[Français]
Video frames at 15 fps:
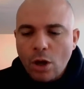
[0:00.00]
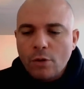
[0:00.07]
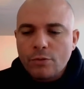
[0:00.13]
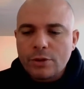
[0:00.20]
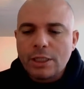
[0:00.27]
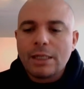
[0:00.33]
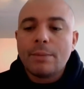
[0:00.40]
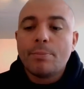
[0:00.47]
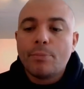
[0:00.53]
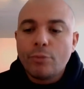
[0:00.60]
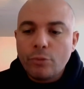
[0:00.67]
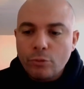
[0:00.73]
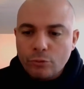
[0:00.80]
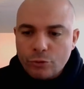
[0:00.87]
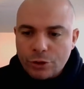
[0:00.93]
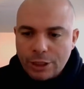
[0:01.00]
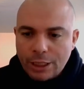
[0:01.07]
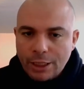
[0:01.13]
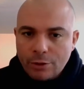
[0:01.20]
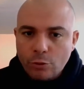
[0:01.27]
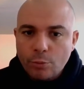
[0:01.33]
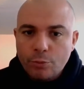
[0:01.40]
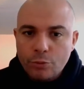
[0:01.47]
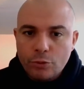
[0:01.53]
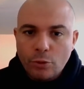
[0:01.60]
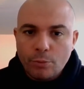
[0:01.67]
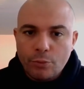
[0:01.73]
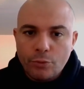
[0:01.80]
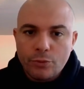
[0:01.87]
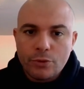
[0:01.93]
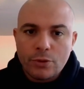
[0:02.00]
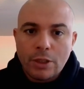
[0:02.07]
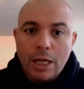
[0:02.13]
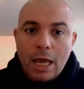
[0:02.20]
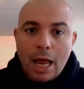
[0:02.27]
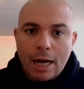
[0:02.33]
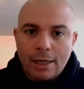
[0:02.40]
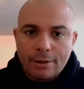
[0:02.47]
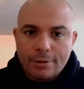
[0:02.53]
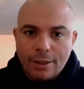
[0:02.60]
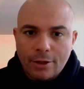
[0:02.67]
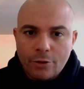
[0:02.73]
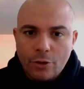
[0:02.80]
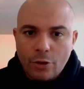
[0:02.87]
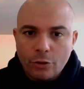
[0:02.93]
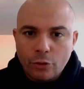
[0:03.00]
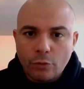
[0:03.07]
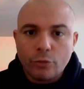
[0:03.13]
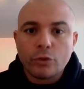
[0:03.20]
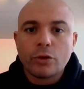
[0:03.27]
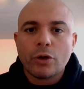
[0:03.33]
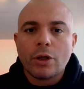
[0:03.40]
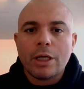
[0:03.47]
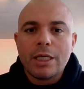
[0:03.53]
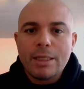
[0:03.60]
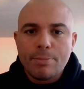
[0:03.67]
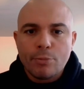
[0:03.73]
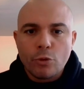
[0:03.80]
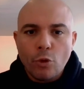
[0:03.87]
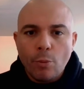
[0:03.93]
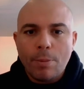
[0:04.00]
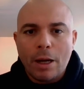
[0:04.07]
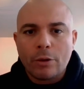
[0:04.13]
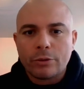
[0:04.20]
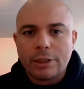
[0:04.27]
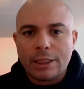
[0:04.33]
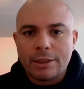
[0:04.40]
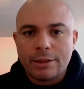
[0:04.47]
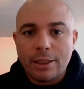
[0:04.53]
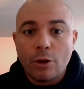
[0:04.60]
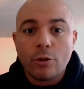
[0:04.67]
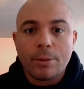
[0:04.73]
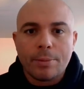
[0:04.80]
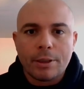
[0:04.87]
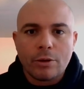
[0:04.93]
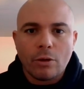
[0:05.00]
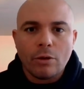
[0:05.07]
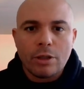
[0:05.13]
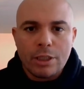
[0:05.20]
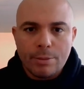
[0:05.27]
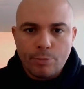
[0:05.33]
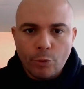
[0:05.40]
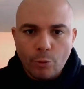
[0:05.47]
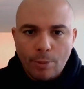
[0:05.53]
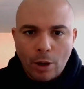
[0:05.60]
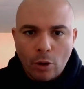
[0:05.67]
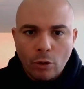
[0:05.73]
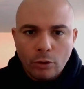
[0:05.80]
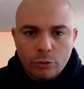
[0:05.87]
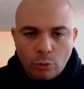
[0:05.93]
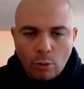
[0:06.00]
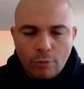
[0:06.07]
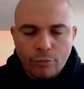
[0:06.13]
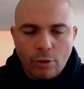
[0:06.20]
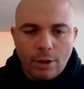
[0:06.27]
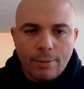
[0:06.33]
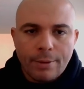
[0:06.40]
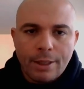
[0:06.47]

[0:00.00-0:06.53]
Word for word: vous allez plonger de plus en plus à l'intérieur de votre hypnoparentalité en répétant hypnoparent trois fois.